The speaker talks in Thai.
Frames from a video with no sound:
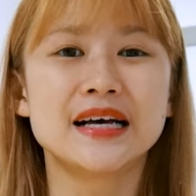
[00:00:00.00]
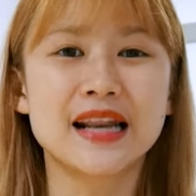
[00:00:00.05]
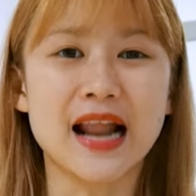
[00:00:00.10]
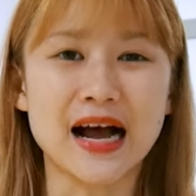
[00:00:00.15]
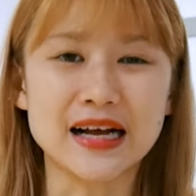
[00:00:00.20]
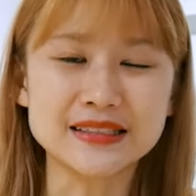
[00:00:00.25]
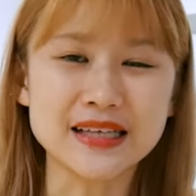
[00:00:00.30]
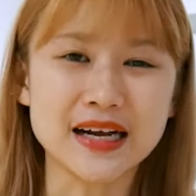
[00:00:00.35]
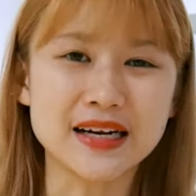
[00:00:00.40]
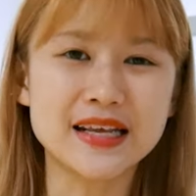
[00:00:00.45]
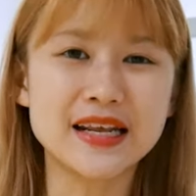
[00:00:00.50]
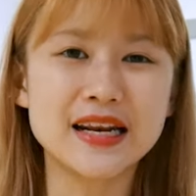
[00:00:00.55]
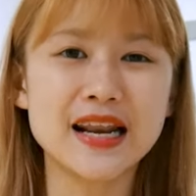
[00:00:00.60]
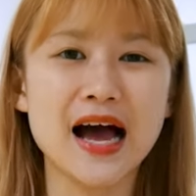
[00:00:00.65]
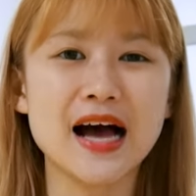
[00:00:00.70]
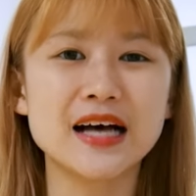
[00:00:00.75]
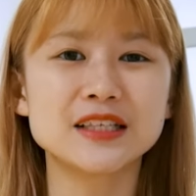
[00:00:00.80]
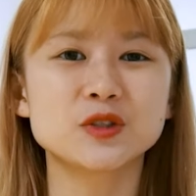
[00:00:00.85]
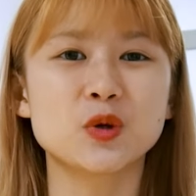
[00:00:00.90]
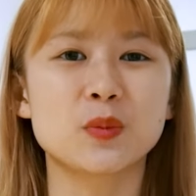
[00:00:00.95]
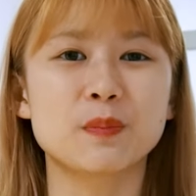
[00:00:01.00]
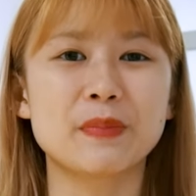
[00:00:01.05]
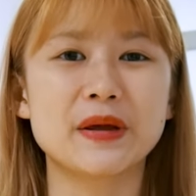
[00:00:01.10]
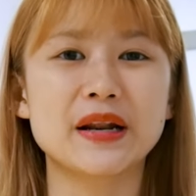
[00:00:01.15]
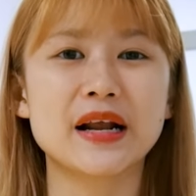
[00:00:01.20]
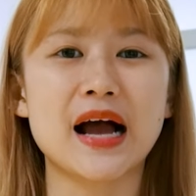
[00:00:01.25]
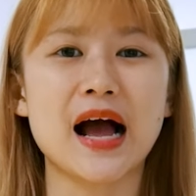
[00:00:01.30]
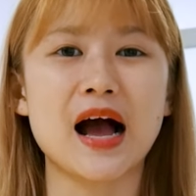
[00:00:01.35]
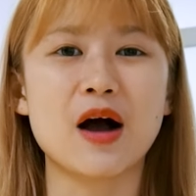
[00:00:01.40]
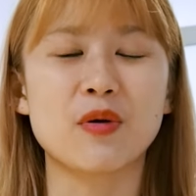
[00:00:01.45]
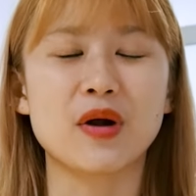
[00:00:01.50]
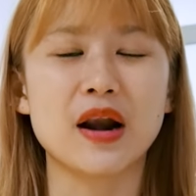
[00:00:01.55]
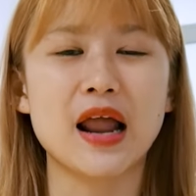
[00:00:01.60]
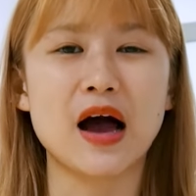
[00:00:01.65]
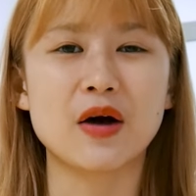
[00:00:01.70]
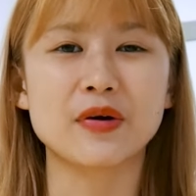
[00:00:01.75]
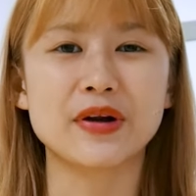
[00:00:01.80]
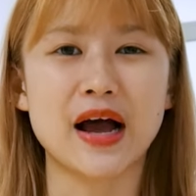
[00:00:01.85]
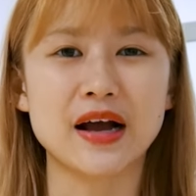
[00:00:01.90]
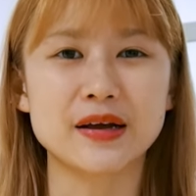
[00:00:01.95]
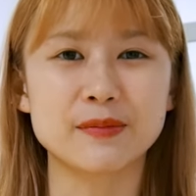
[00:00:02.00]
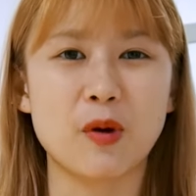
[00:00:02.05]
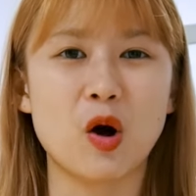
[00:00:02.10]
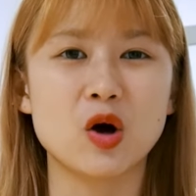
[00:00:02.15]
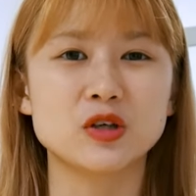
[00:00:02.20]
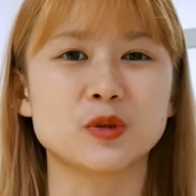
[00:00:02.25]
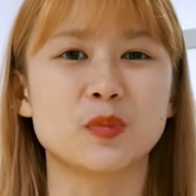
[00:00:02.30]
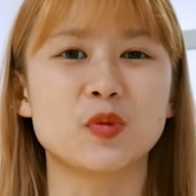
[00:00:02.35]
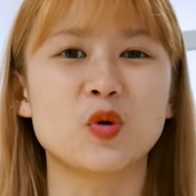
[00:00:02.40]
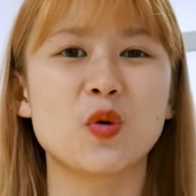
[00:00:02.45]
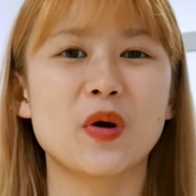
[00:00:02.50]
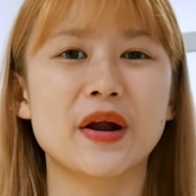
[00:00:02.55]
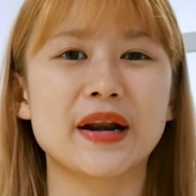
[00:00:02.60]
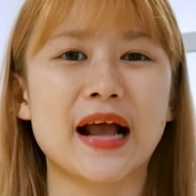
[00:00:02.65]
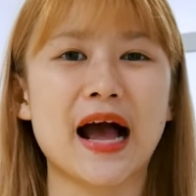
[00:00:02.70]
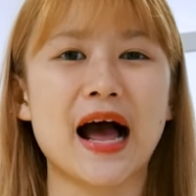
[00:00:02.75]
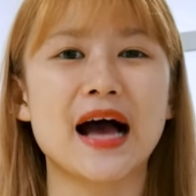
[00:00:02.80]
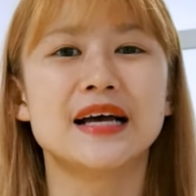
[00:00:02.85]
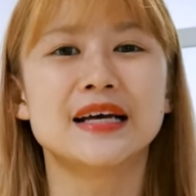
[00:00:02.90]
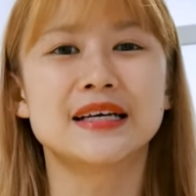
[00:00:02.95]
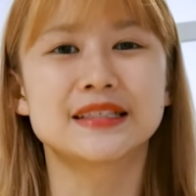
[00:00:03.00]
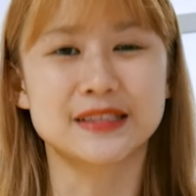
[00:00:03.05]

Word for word: หลังจากที่ล่าสุดเป็นข่าวคราวดังพอสมควรค่ะ